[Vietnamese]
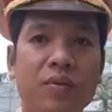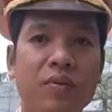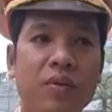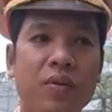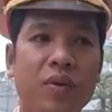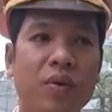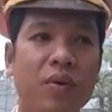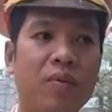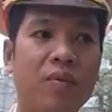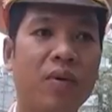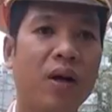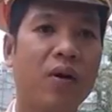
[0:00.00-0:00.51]
Chúng
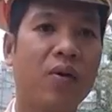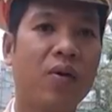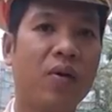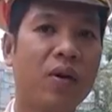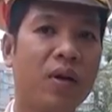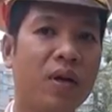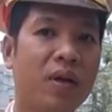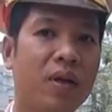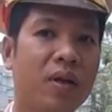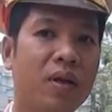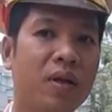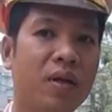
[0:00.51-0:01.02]
tôi cũng đã có
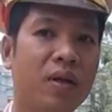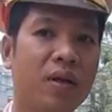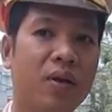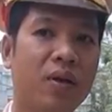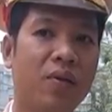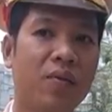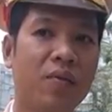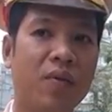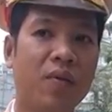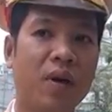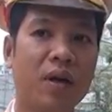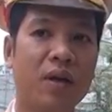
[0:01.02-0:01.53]

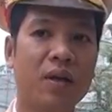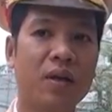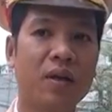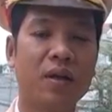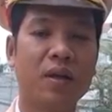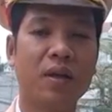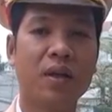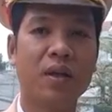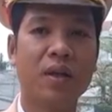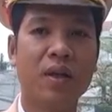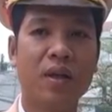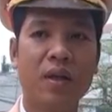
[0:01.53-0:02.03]
công văn
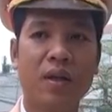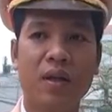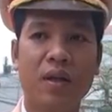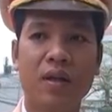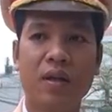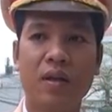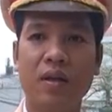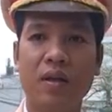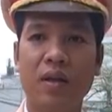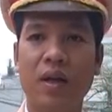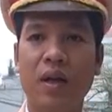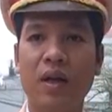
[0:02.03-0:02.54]

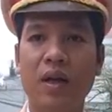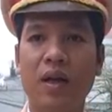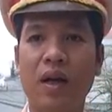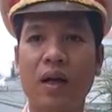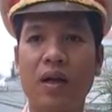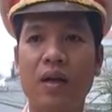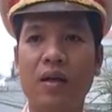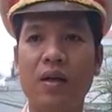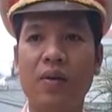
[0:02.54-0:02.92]
gửi đến các